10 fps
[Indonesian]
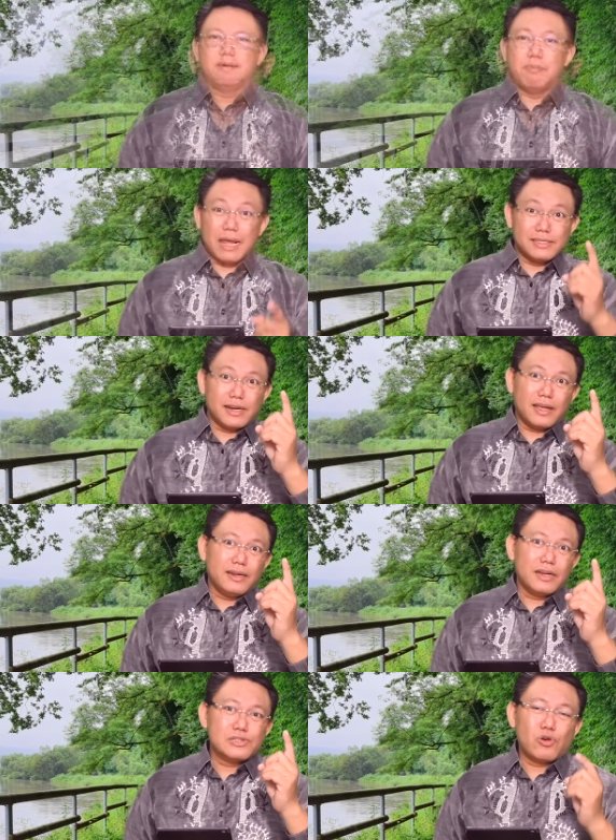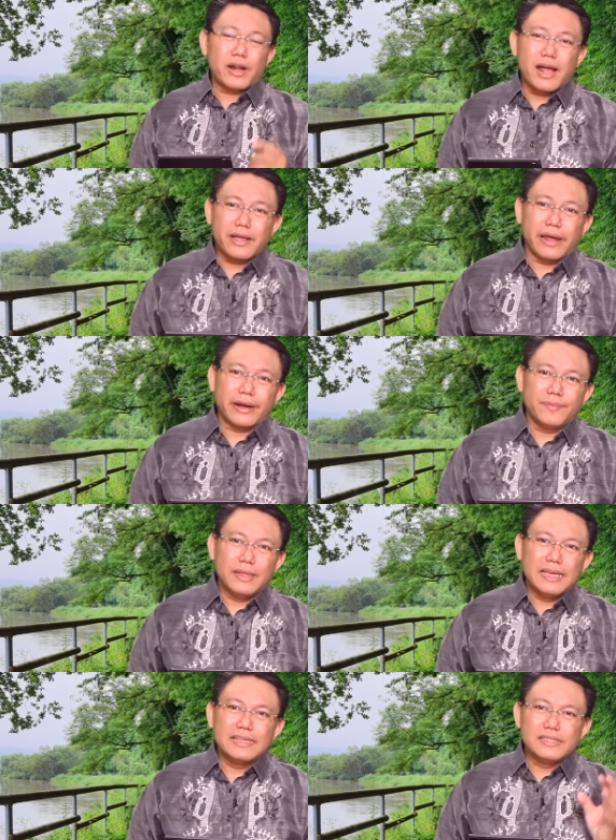Belajarlah dari seorang Hagar.
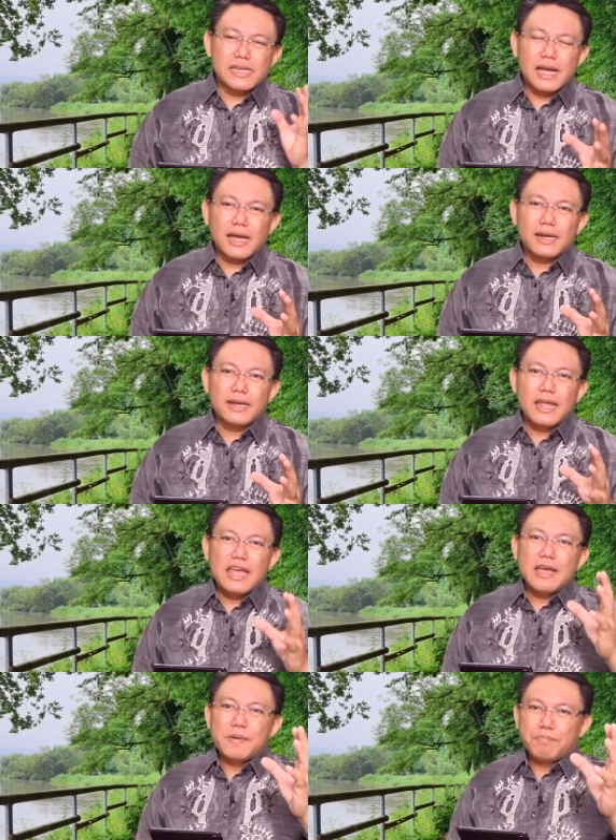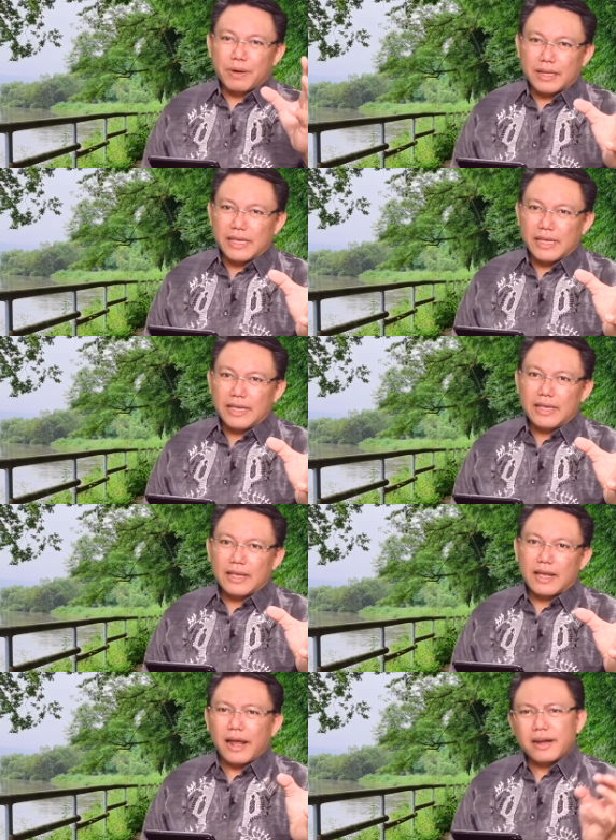Jangan pergi.
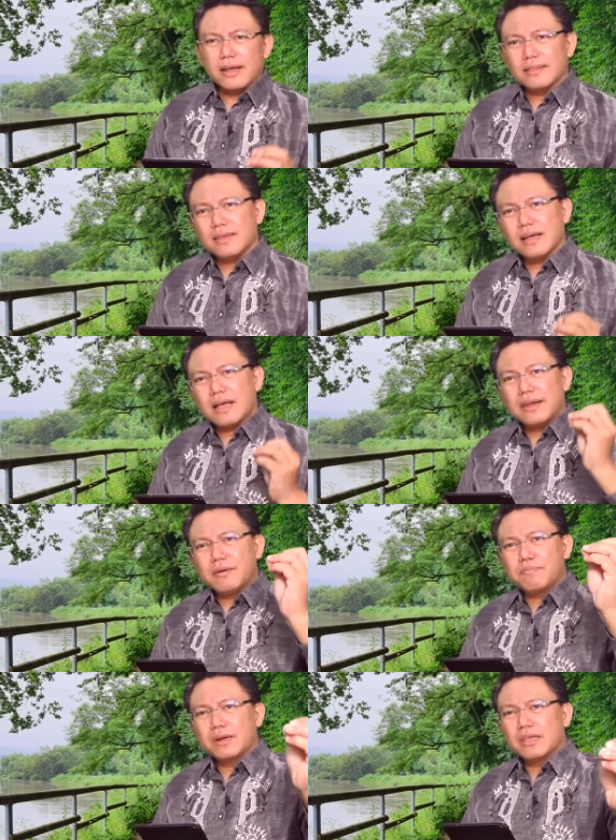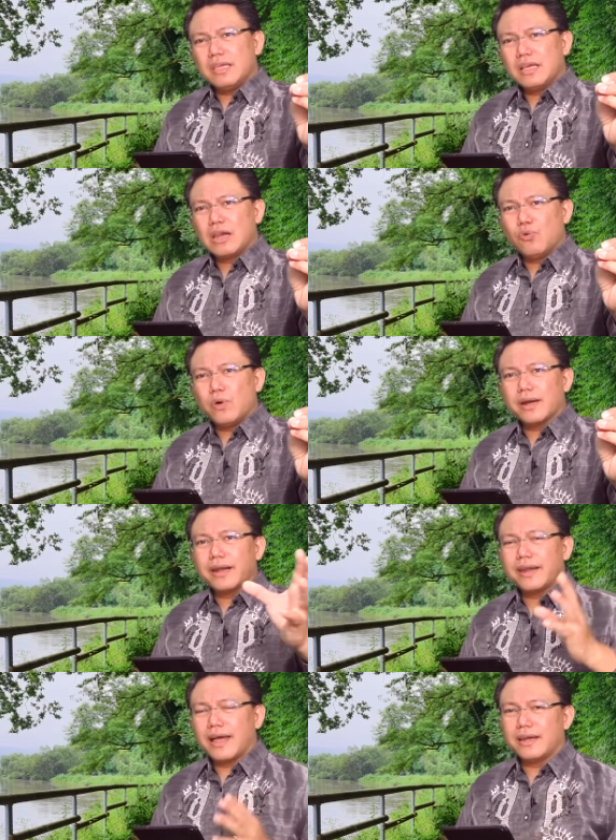Karena ketika Anda pergi keluar
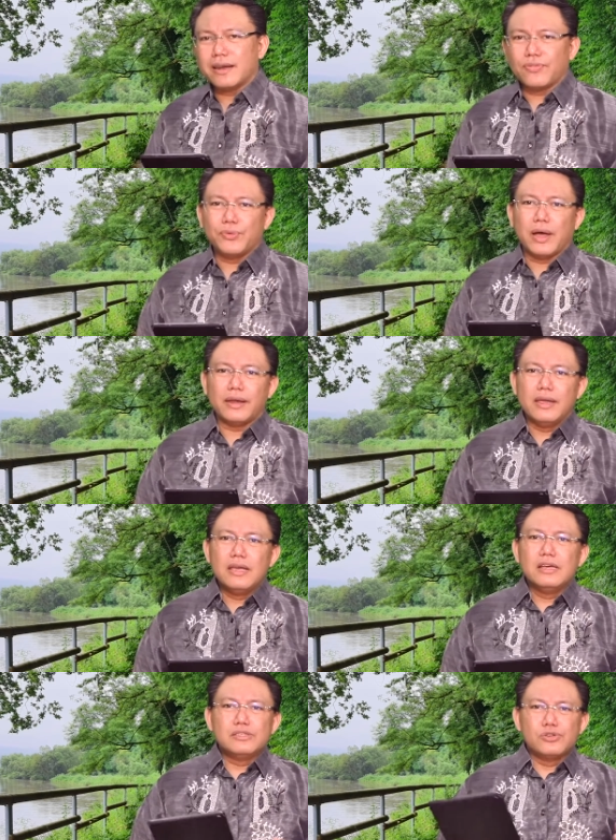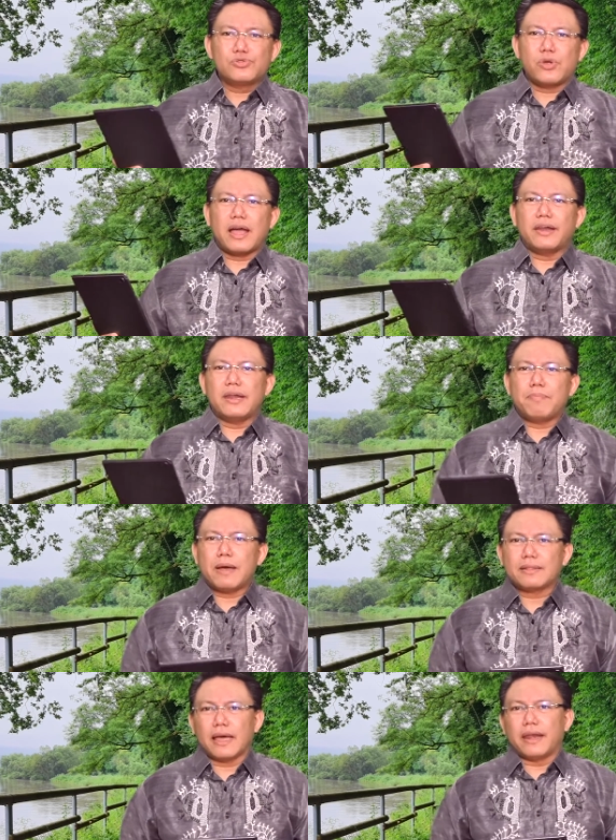dari hadirat Tuhan, justru yang Anda
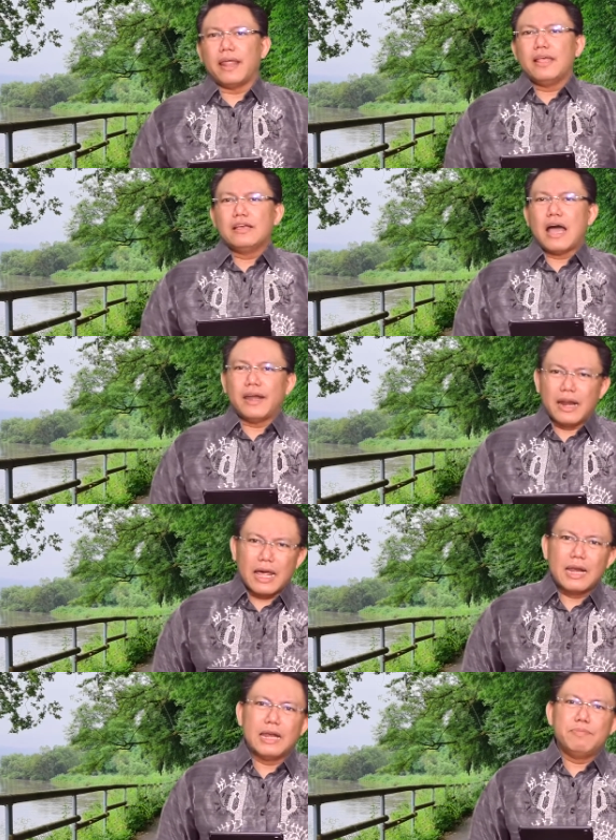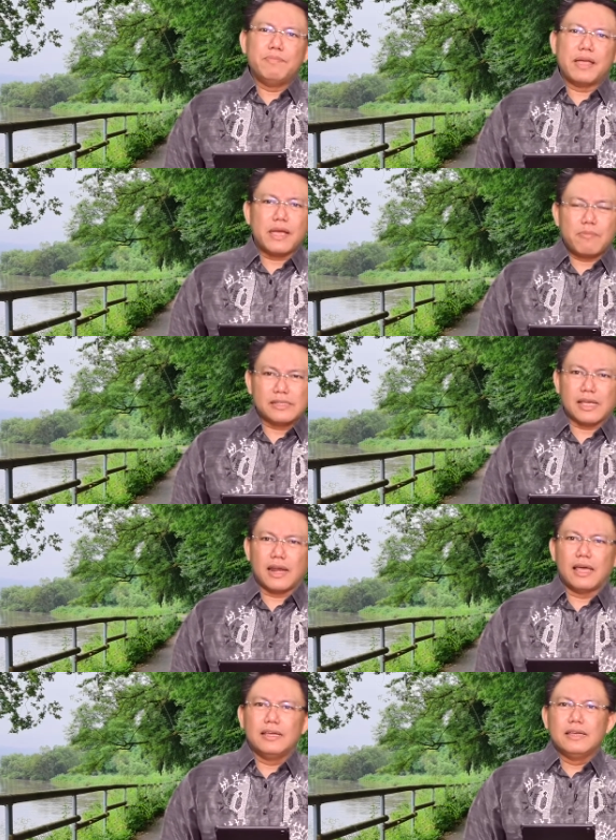dapatkan adalah lebih banyak
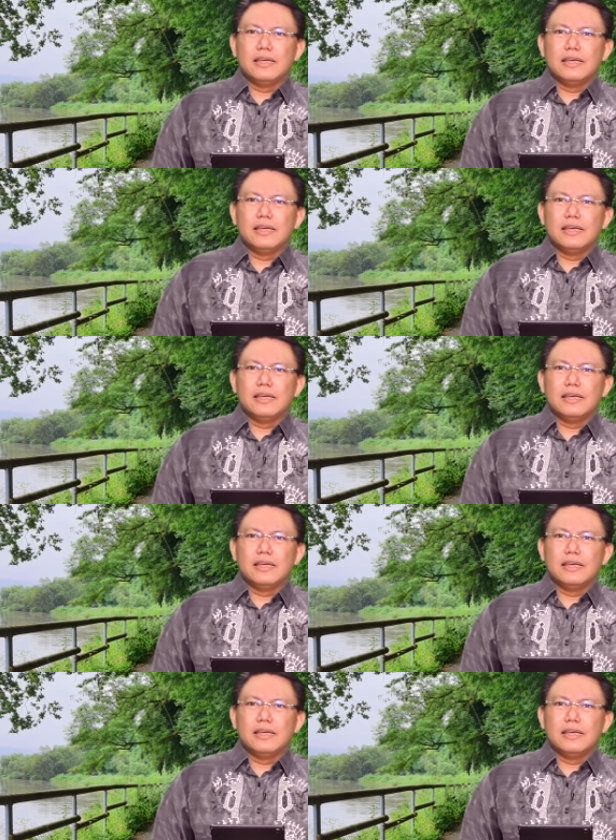masalah.